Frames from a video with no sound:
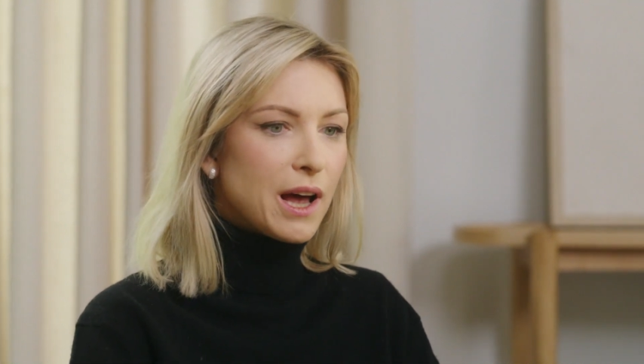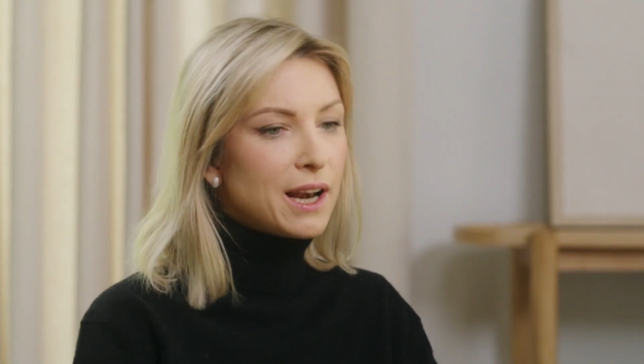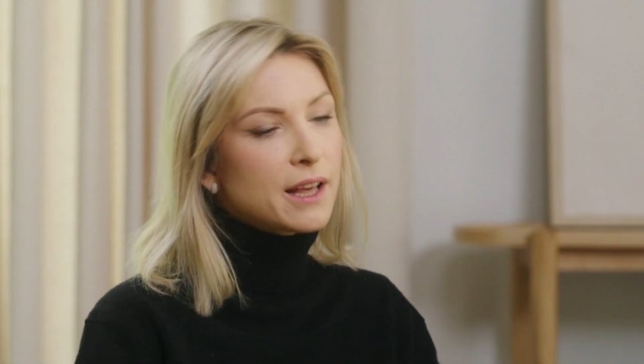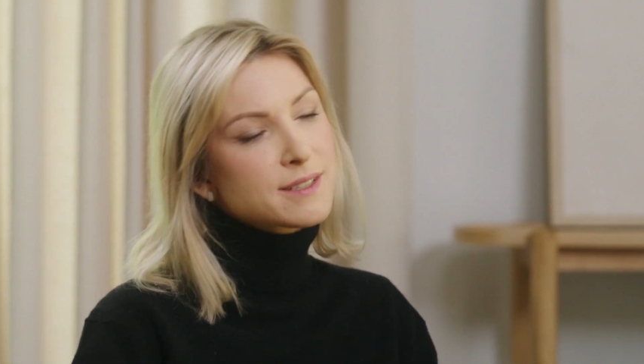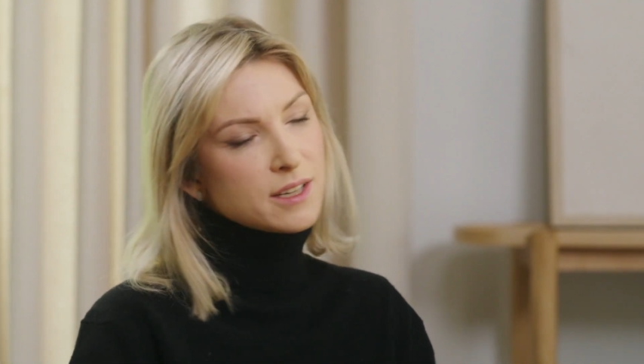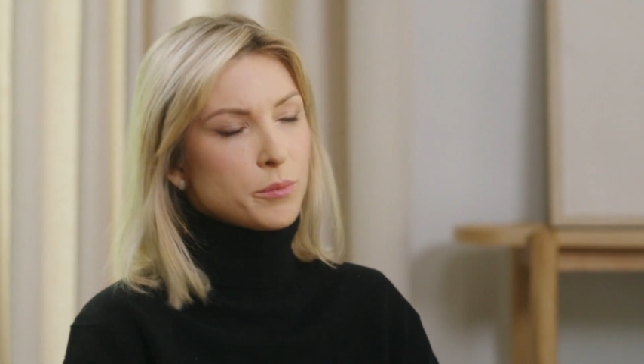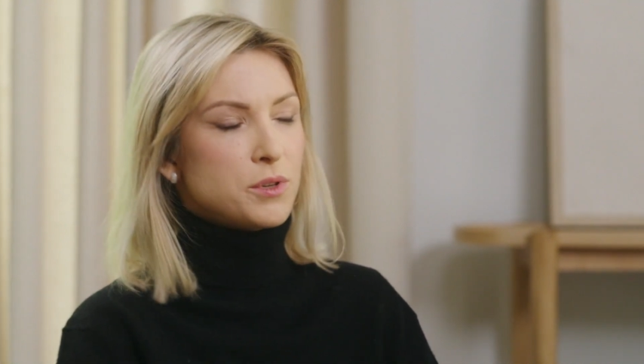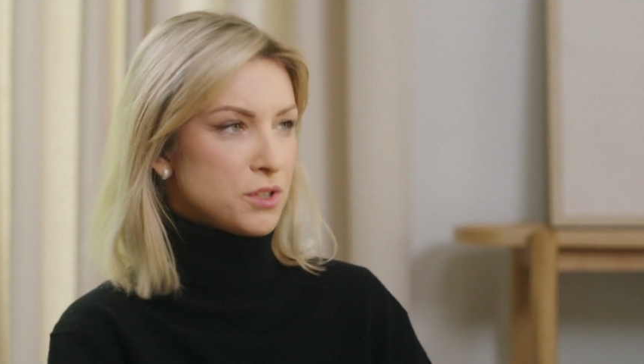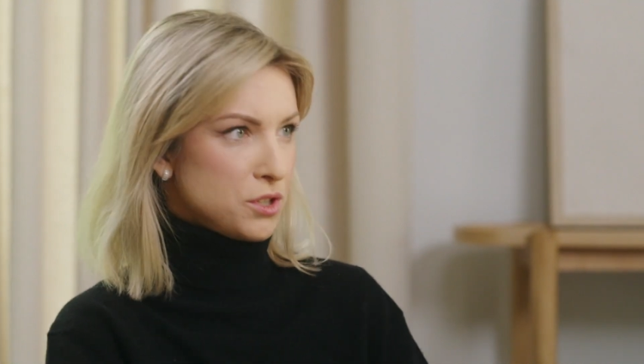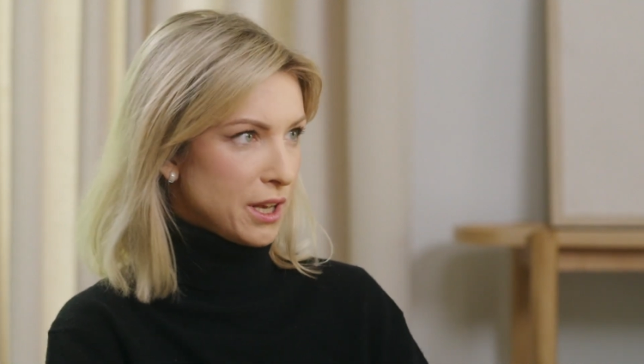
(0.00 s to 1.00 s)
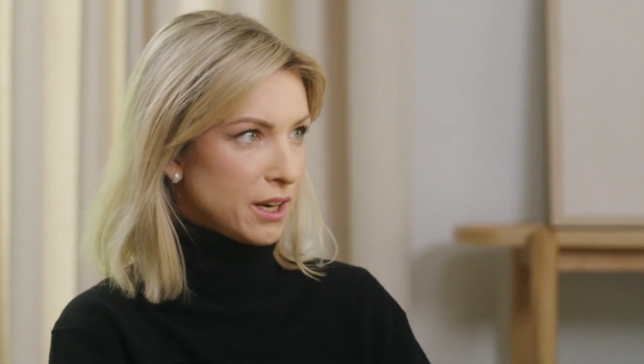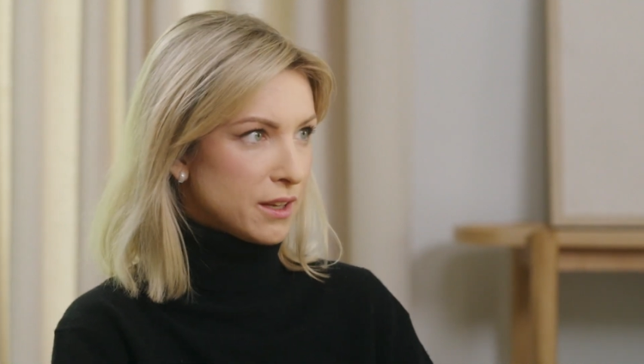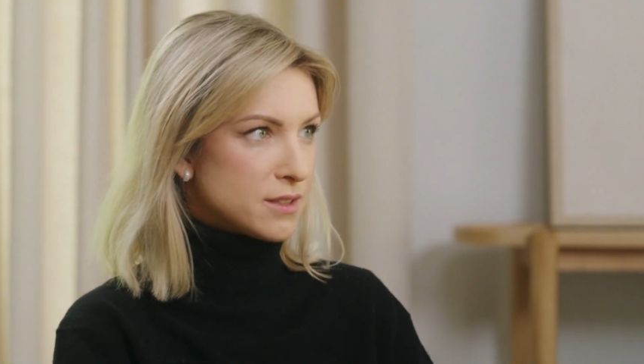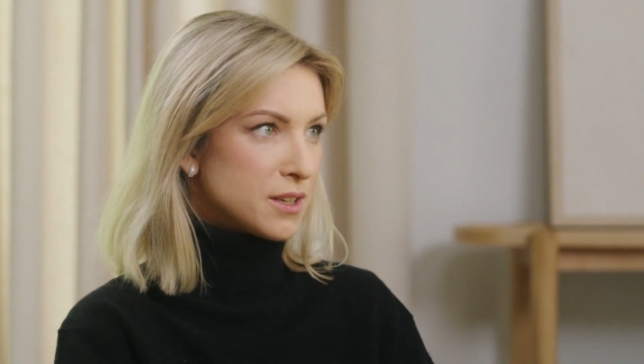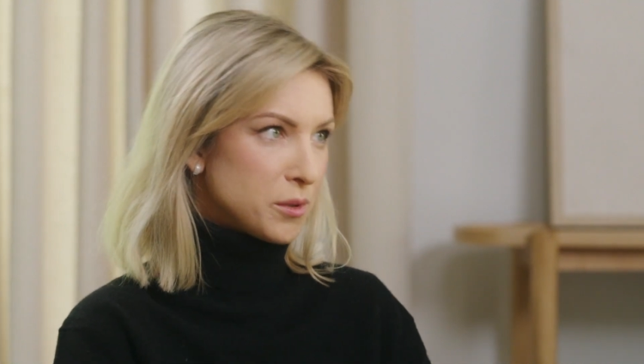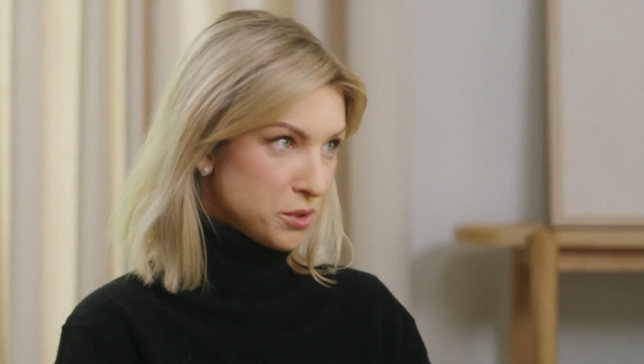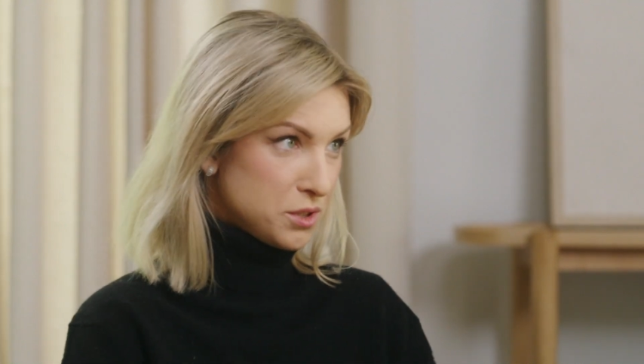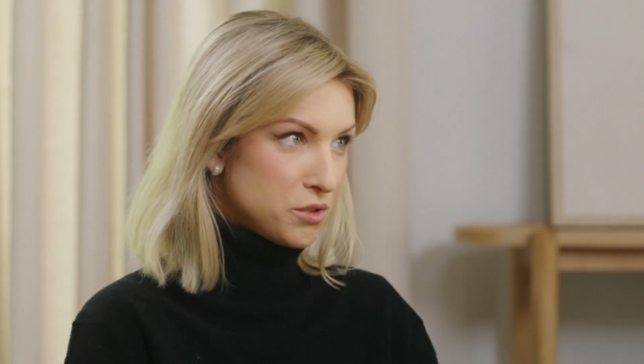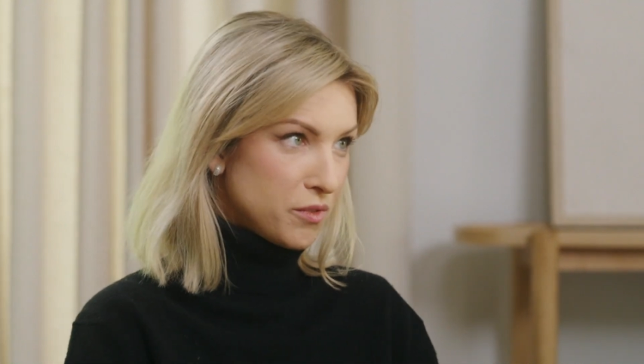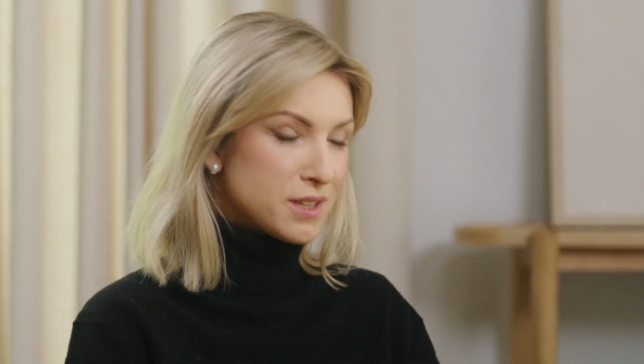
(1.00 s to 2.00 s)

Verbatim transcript: ale chcę robić coś dalej, chcę robić coś